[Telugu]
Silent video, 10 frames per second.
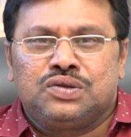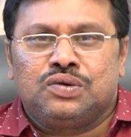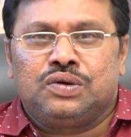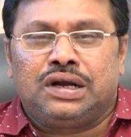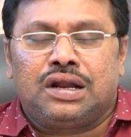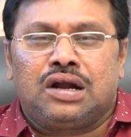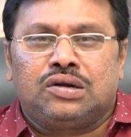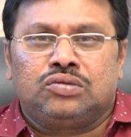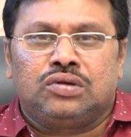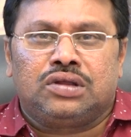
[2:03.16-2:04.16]
ఇస్తూ
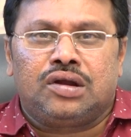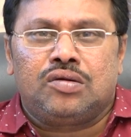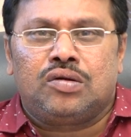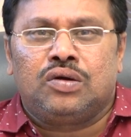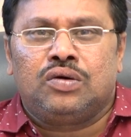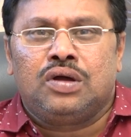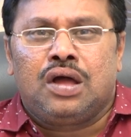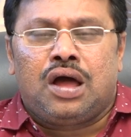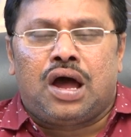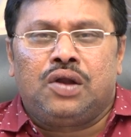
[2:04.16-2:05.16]
ఇంటరాక్ట్ అవుతున్న తరుణంలో
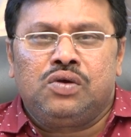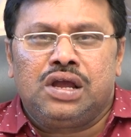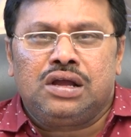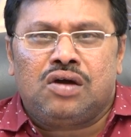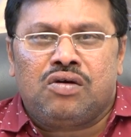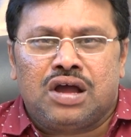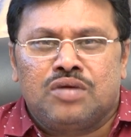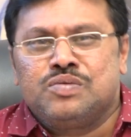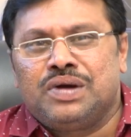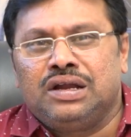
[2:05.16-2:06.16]
అనూహ్యంగా ఒక
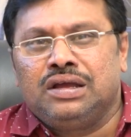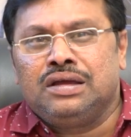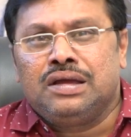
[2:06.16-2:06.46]
అభిమాని